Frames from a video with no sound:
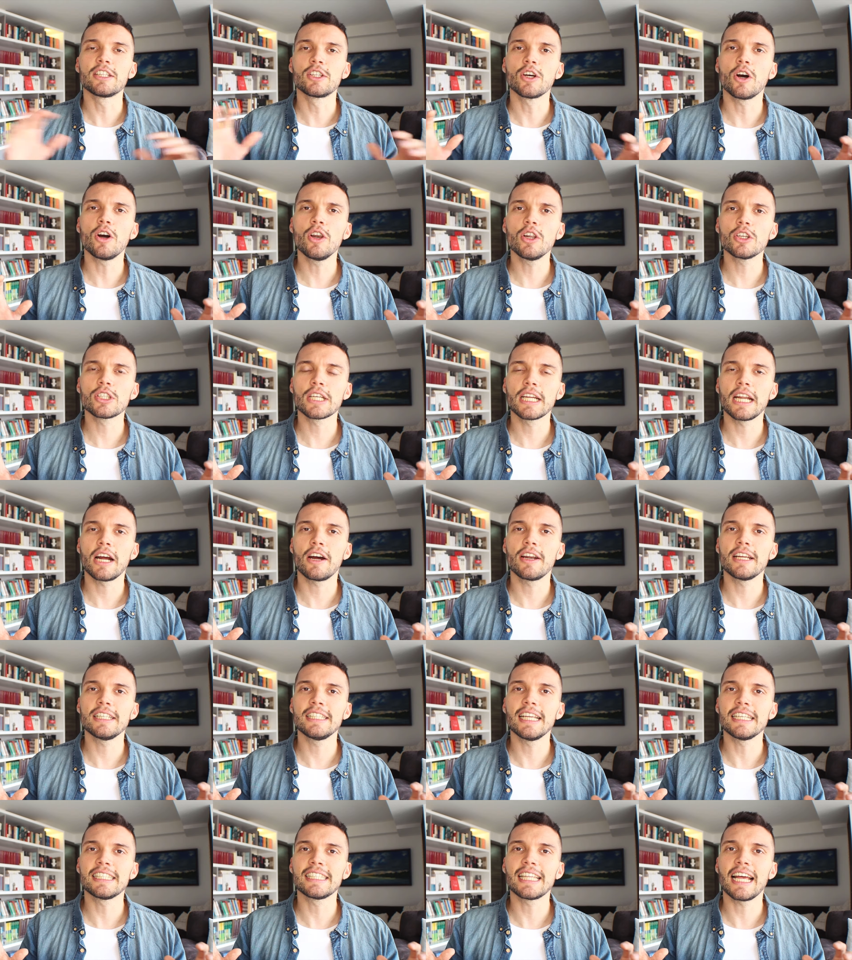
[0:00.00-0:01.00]
todos los
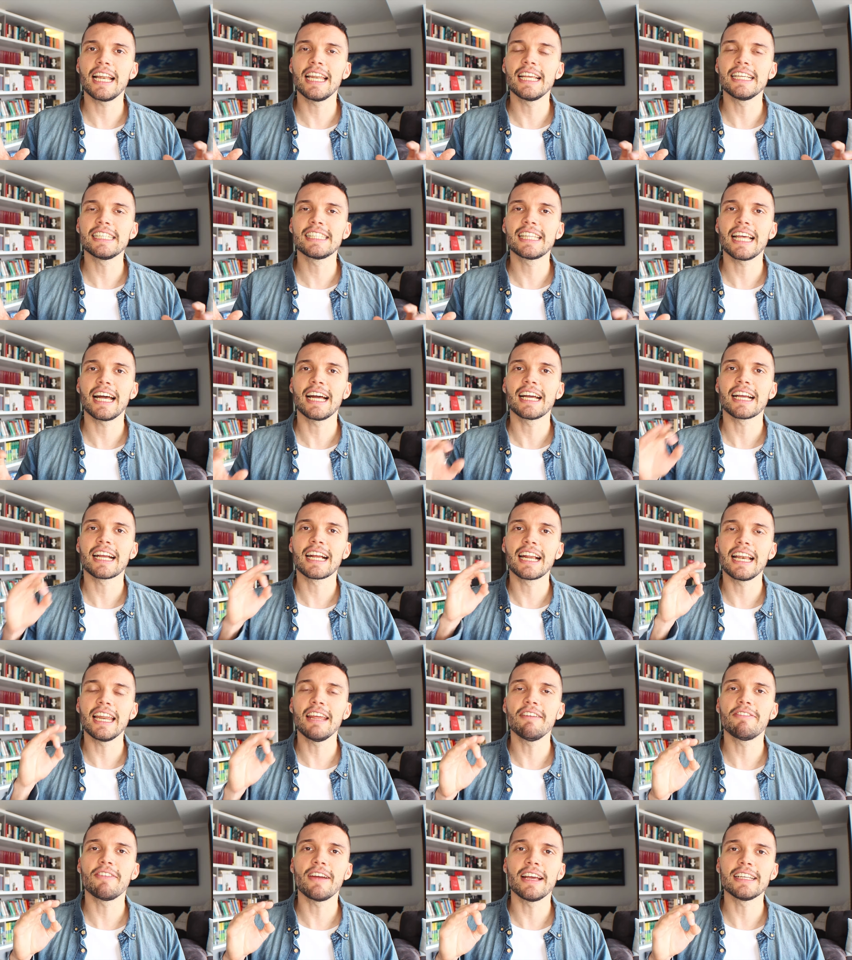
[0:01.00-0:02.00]
creadores de esta lista,
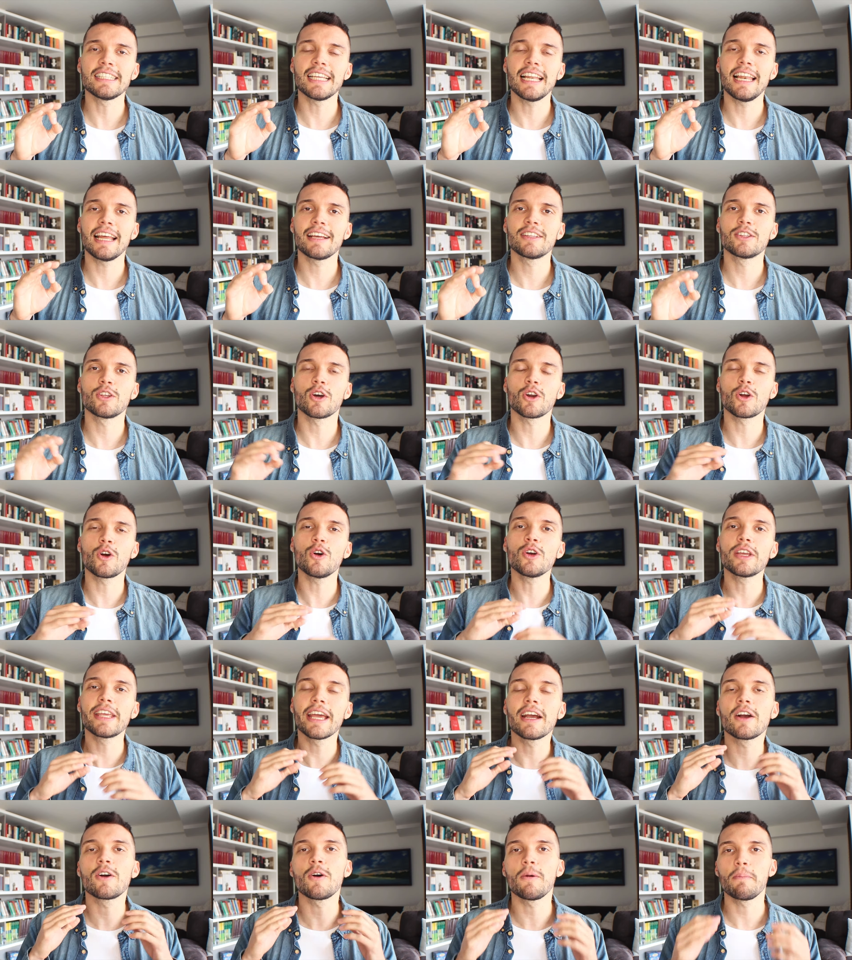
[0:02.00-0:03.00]
Cliff es el lector con
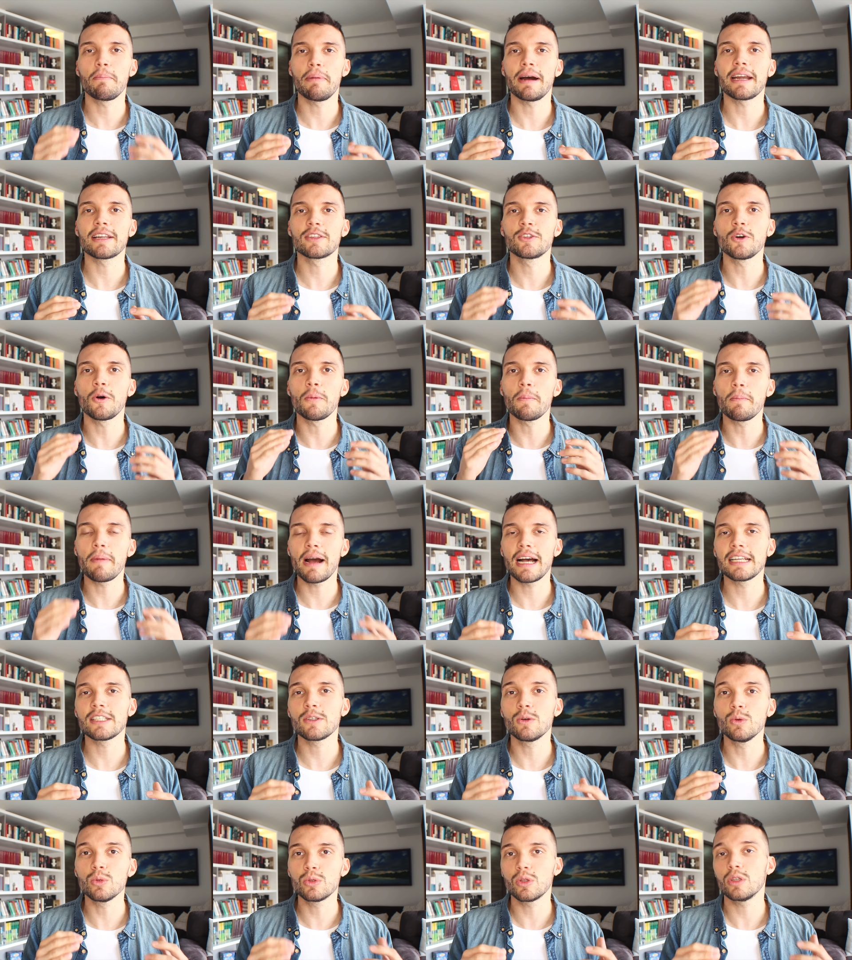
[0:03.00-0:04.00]
quien comparto
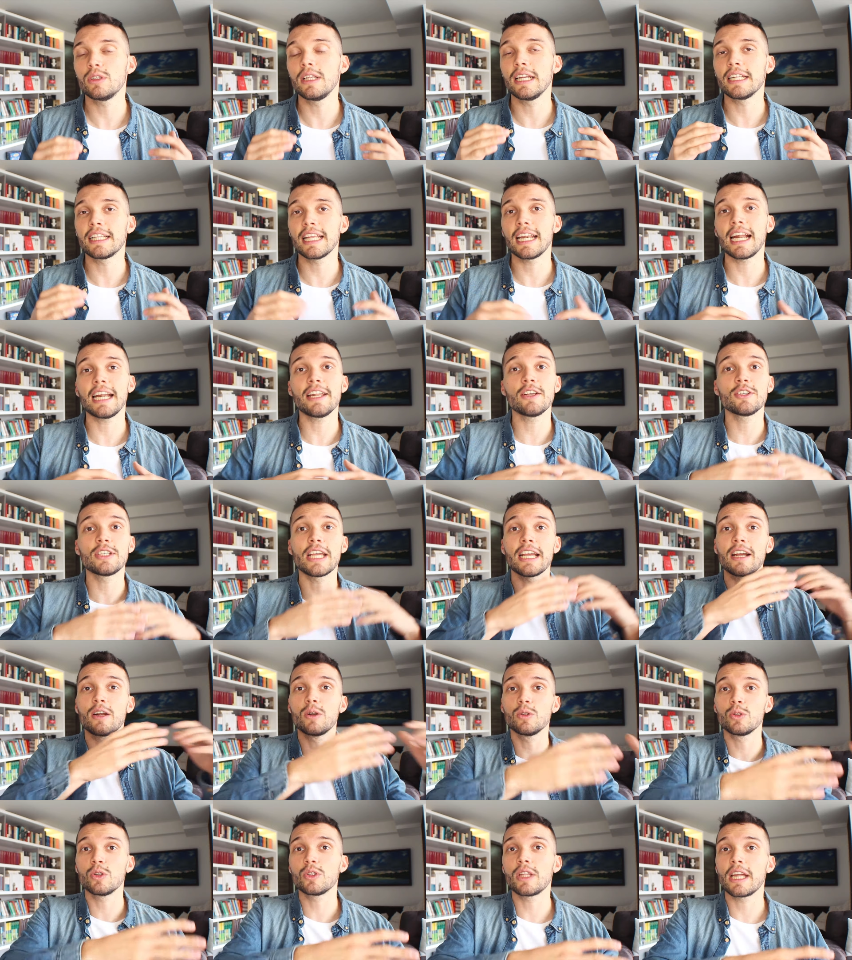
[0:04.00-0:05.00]
más gustos literarios e
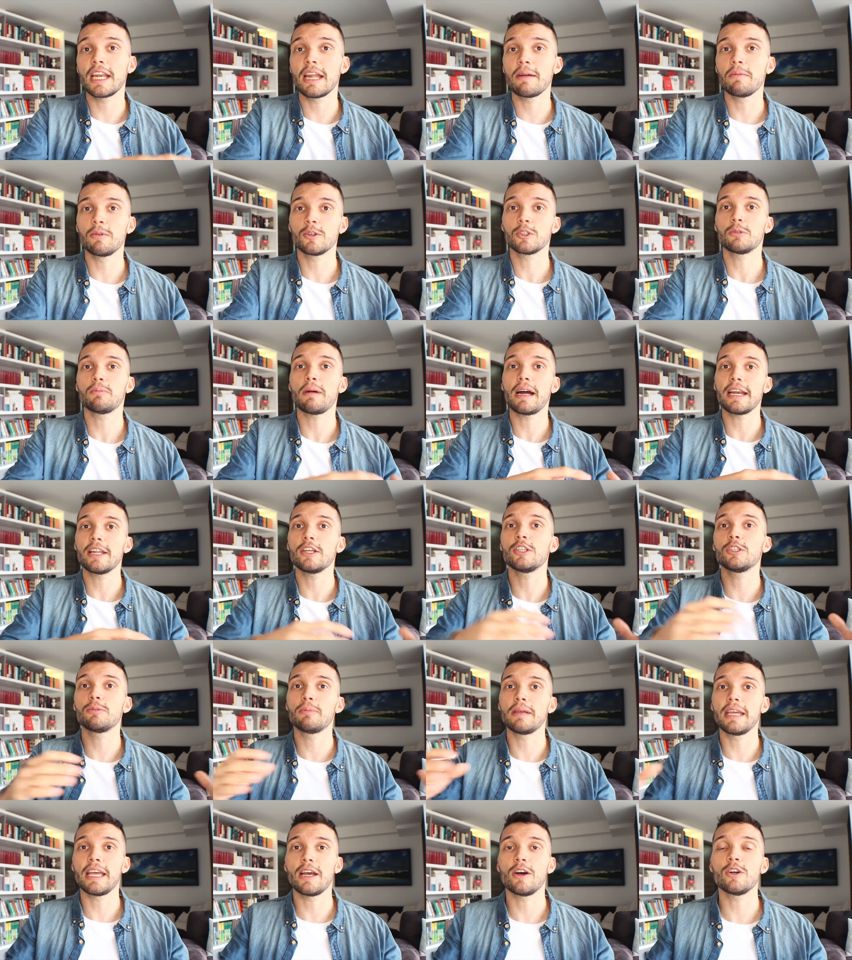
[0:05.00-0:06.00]
incluso tenemos varios
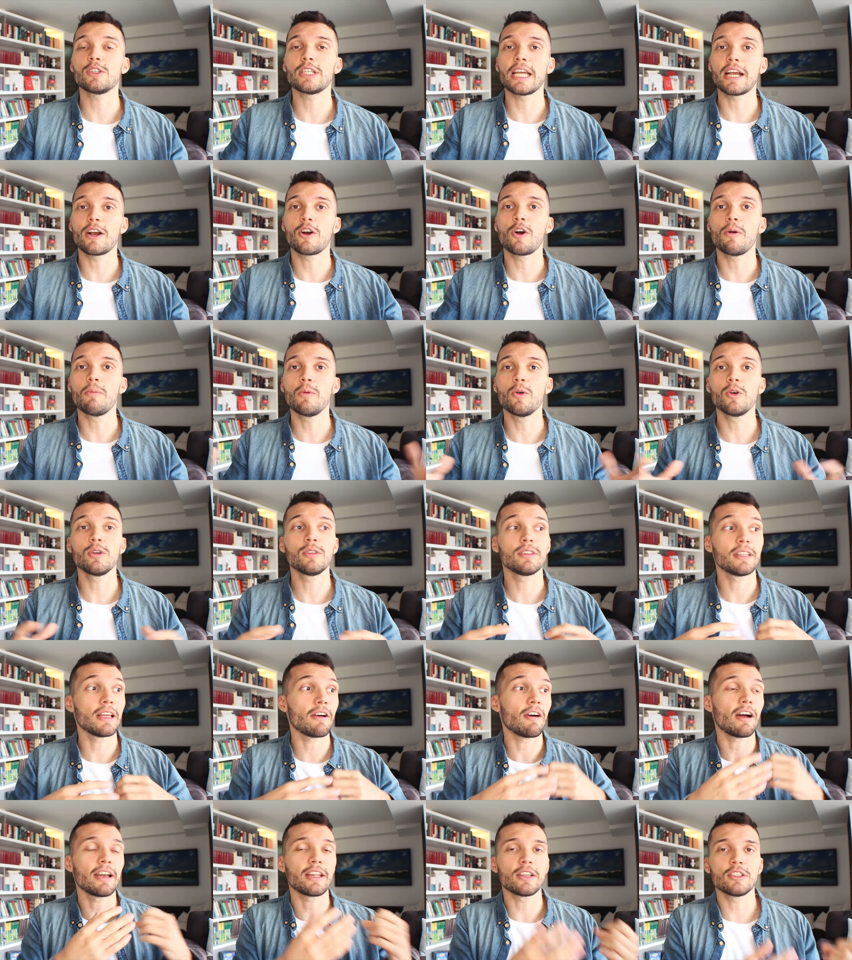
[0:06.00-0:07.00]
videos en común
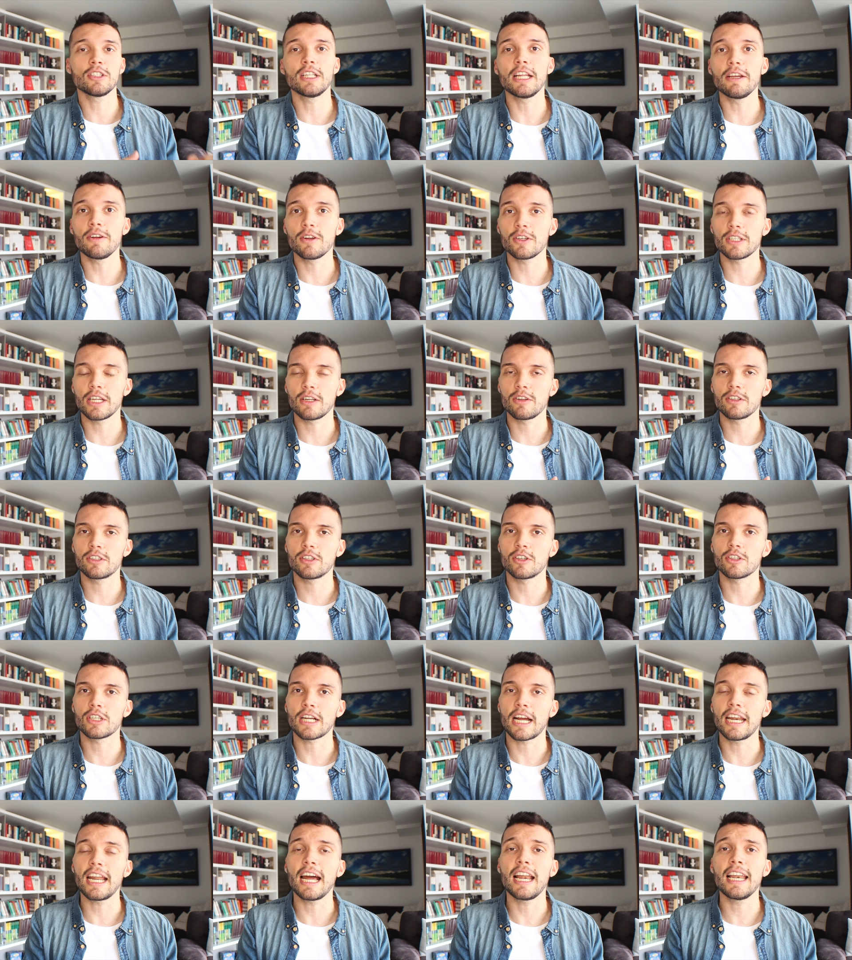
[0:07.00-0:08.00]
de varios libros en nuestros
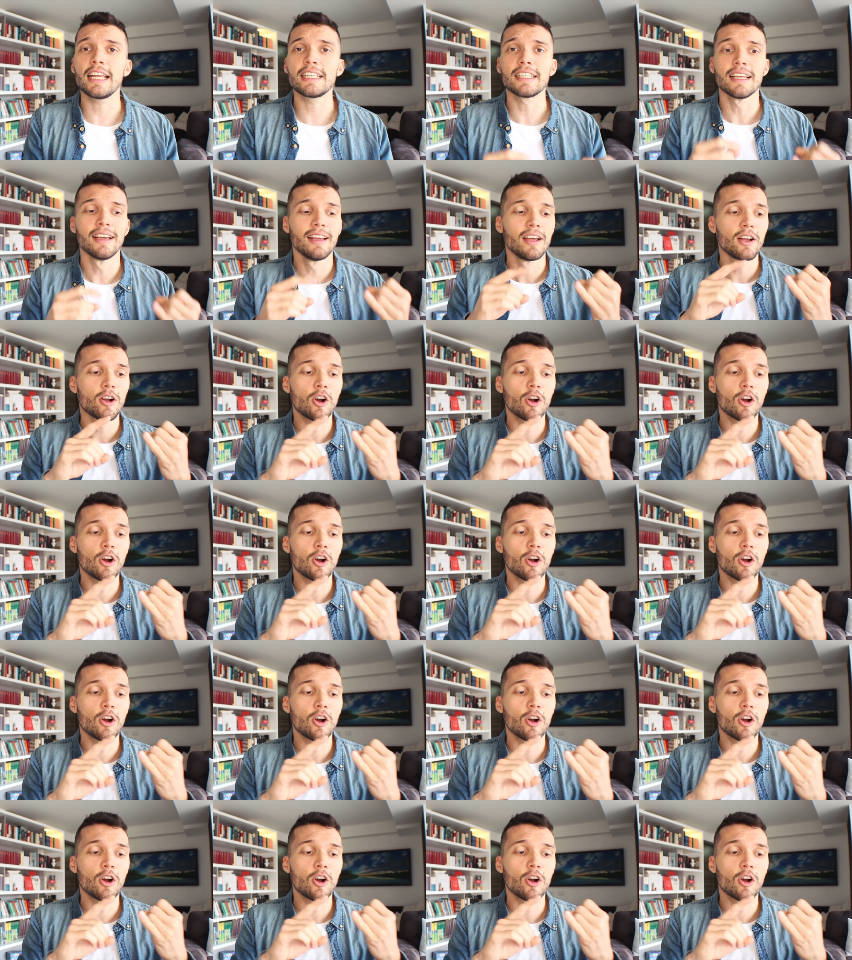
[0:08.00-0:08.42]
canales,